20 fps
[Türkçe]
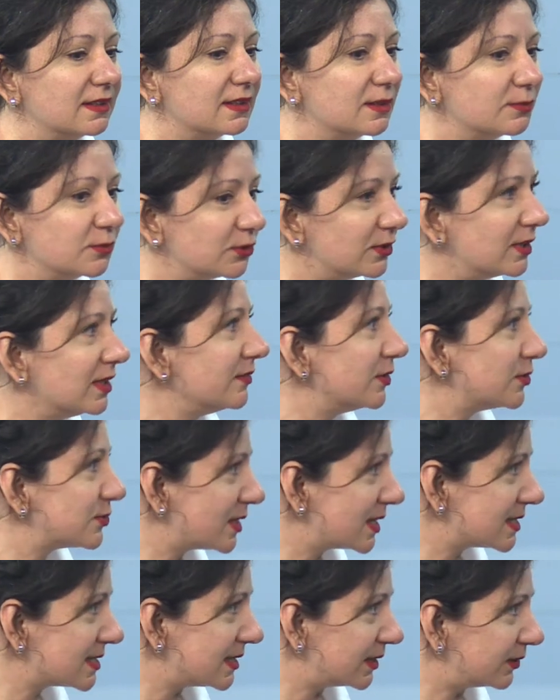kamuda ve
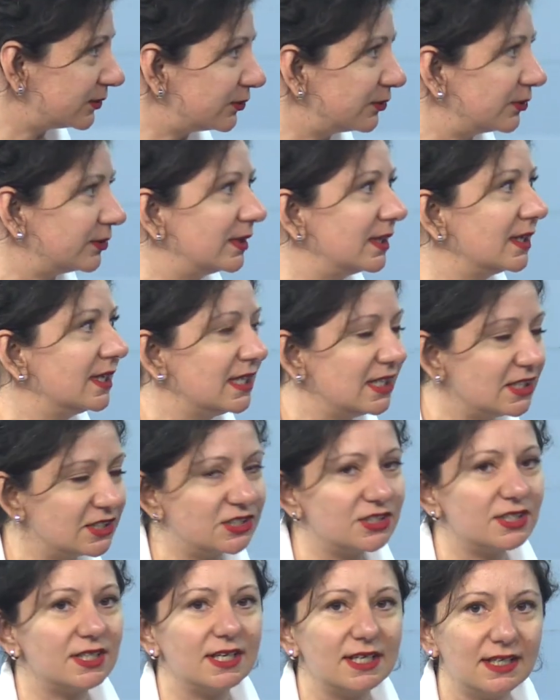özel sektörde
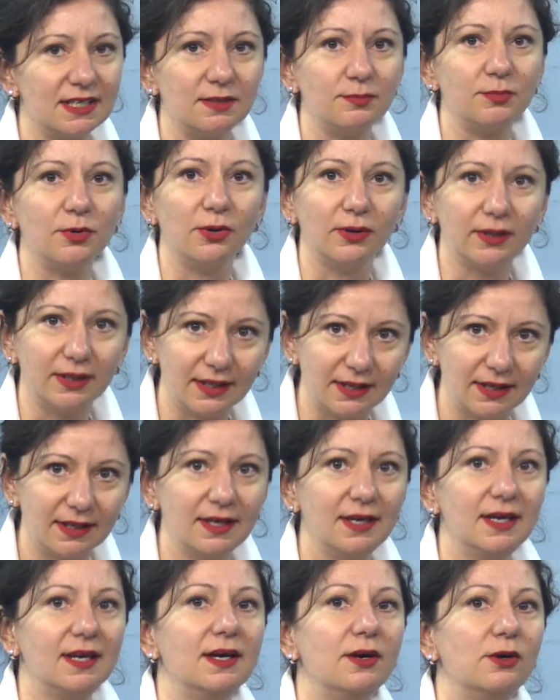ilçe, il,
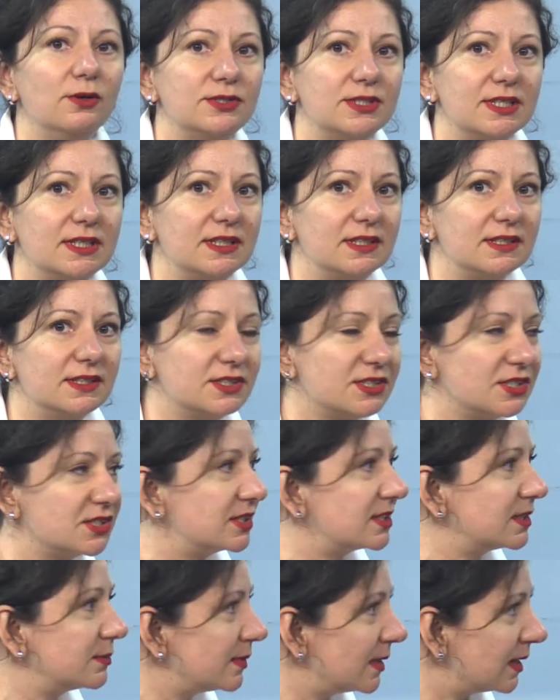bölge ölçeklerinde
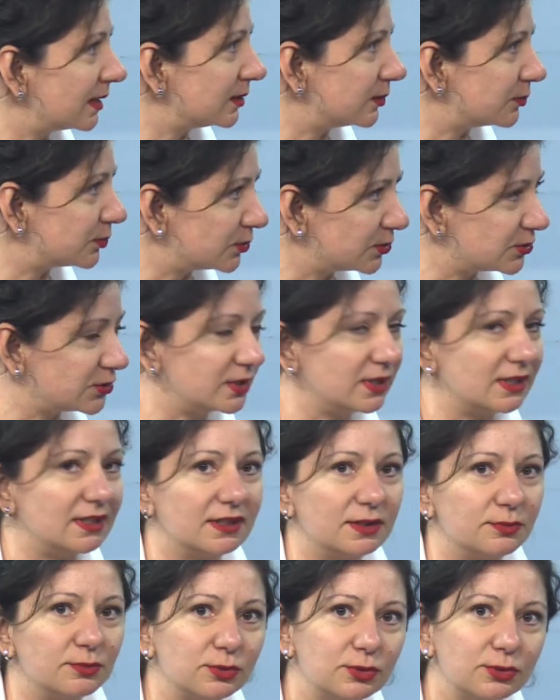çeşitli planlama
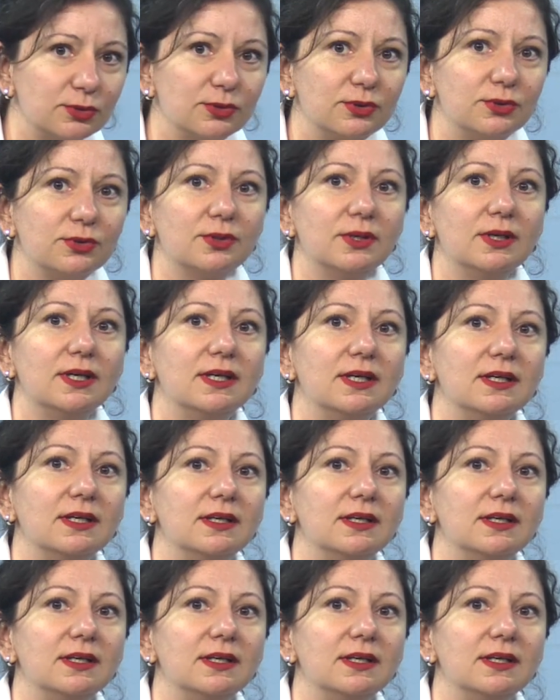projelerinde bulundu